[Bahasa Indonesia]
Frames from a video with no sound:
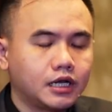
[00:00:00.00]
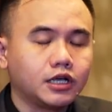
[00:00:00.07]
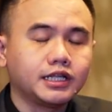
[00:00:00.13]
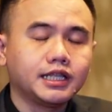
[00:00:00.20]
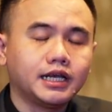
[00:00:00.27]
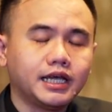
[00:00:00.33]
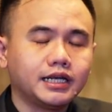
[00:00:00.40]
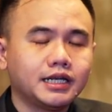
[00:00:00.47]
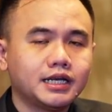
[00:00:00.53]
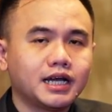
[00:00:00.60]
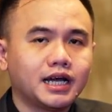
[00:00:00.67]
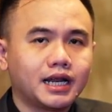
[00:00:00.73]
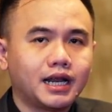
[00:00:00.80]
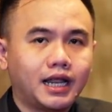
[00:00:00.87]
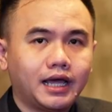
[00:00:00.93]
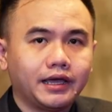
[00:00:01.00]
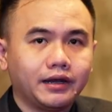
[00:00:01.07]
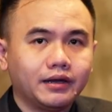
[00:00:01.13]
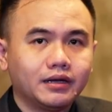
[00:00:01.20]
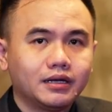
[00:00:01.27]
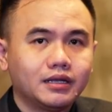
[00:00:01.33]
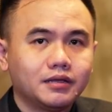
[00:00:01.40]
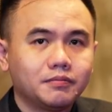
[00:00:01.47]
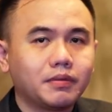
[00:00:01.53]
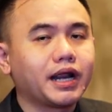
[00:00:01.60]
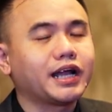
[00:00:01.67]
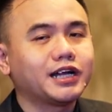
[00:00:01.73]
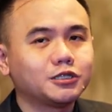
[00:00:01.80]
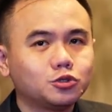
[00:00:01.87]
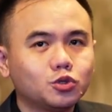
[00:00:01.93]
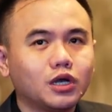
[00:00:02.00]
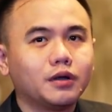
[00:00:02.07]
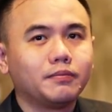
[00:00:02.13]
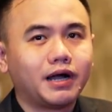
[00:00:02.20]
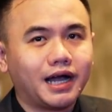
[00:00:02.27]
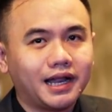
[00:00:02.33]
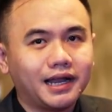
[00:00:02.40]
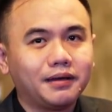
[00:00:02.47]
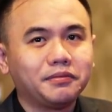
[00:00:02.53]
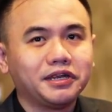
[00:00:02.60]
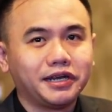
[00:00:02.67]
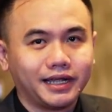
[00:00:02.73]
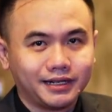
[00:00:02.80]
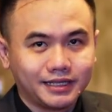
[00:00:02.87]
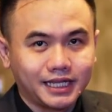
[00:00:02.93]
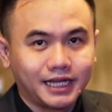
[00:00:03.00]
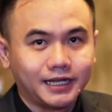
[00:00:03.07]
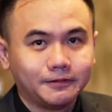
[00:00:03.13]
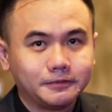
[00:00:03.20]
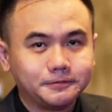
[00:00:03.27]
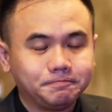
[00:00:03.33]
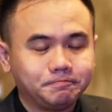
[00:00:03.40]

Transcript: Kalau kita lihat di negara lain, mereka juga mengalami Delta